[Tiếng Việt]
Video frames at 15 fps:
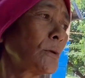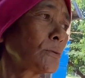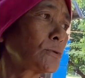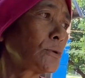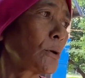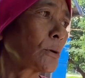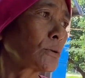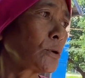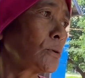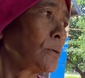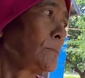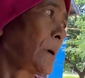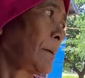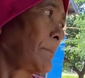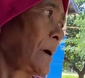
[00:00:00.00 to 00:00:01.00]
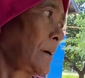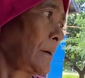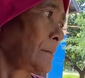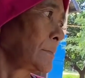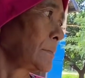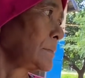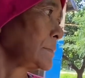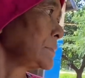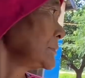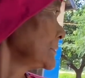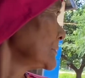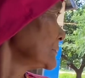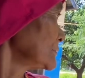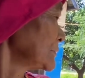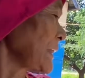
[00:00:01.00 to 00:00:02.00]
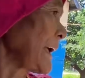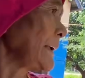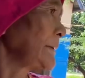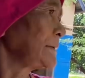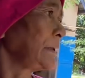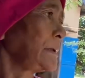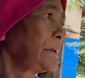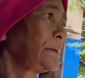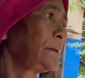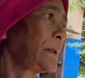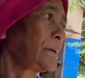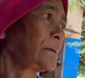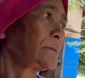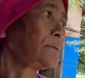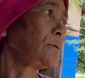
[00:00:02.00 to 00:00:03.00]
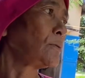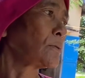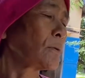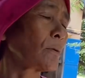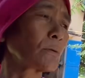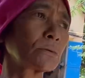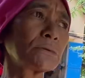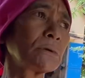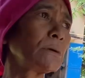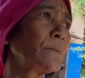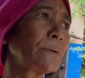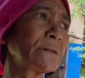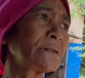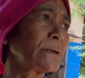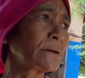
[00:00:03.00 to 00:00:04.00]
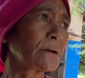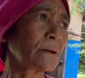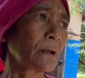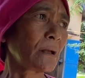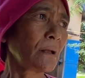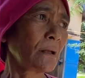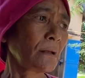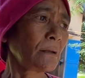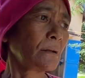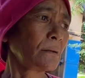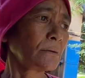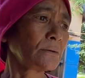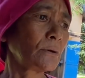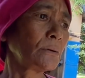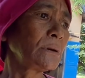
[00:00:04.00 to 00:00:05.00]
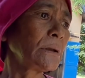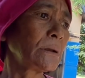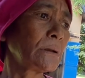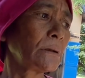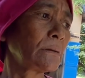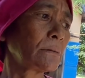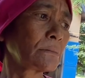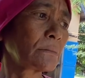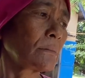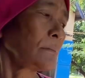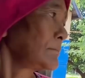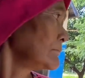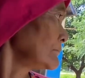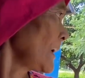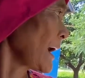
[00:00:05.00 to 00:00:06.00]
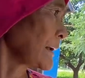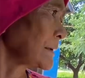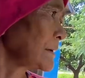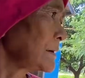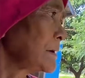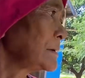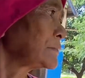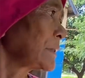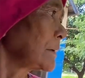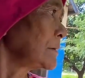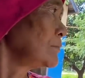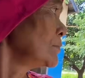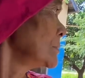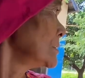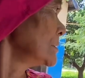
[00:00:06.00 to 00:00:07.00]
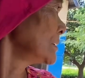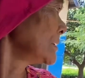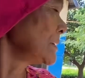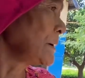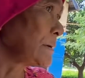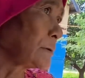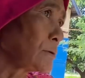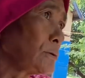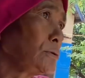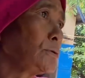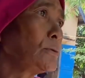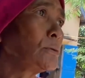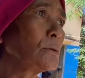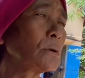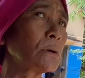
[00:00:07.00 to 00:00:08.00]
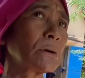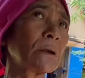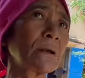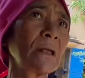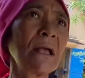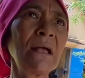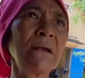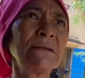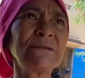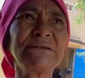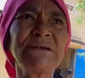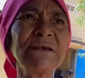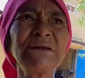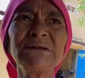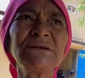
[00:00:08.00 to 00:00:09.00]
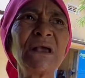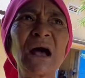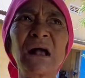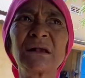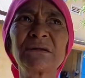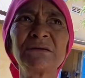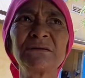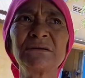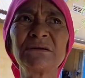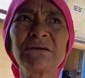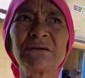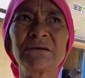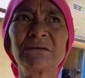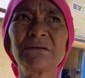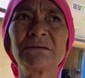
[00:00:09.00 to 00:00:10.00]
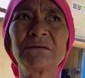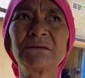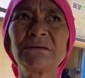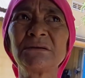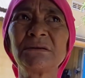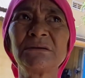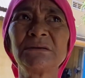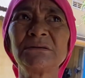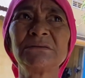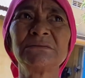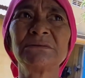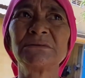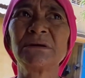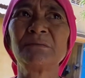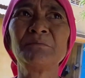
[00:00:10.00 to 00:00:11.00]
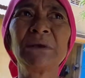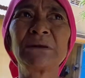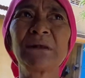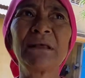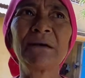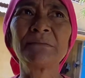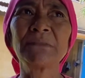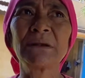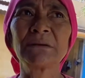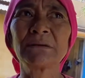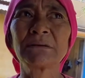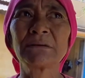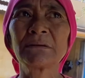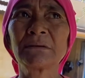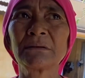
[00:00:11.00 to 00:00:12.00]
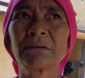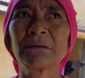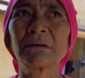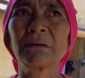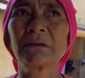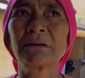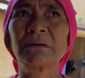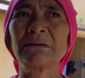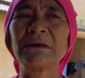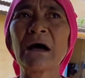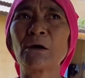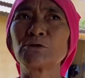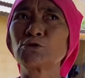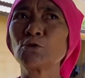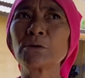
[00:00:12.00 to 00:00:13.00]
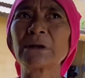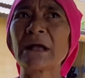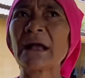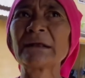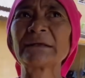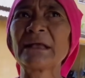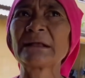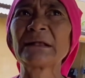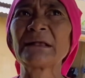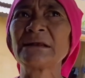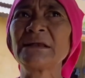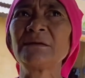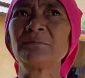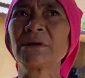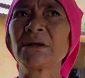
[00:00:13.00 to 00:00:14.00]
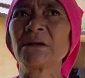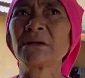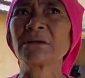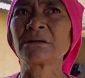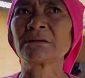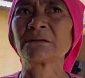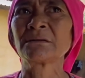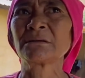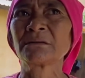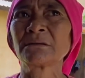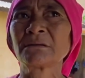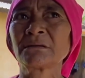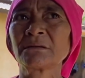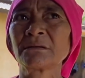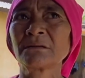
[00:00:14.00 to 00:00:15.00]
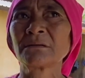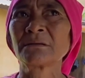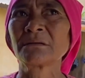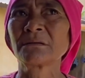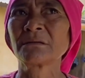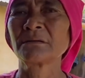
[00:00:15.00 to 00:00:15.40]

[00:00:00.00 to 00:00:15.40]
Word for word: muốn cho thôi mà mà tại gì là nhiều con dưa bị sinh. Đi bắt cứ tới mưa, nó dù đôi là dính nhà cửa. Dạ. Ừ, mệt lắm. Dạ. Lao suốt cả ngày cả đêm mà. Dạ.